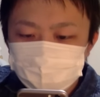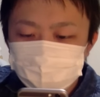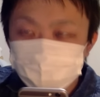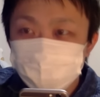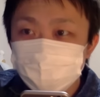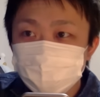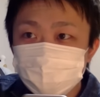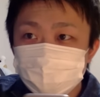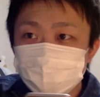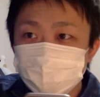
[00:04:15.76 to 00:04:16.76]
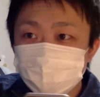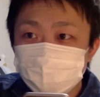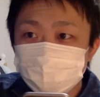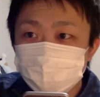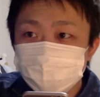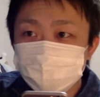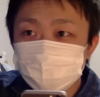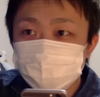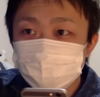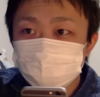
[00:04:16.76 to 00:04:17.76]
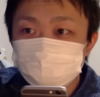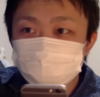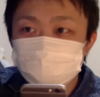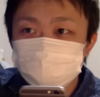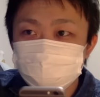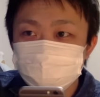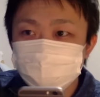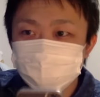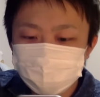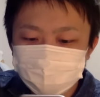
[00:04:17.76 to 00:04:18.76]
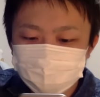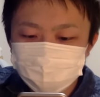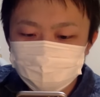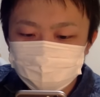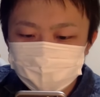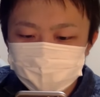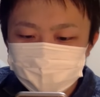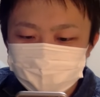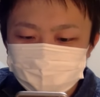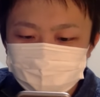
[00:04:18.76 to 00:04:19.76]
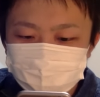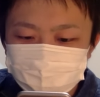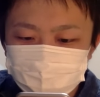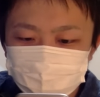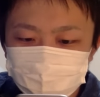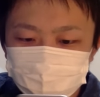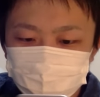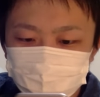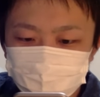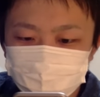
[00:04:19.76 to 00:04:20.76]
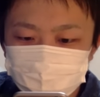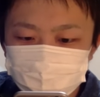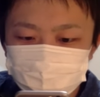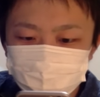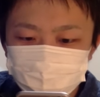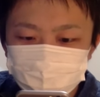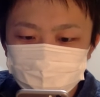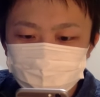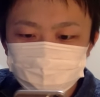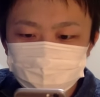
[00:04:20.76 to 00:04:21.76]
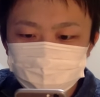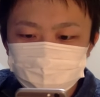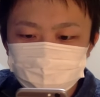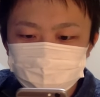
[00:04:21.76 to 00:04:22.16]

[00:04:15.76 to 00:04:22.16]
あー、調子悪くなってきたね、だいぶ。すごいな、これ。すごいな。ちょっともう、どんどん行き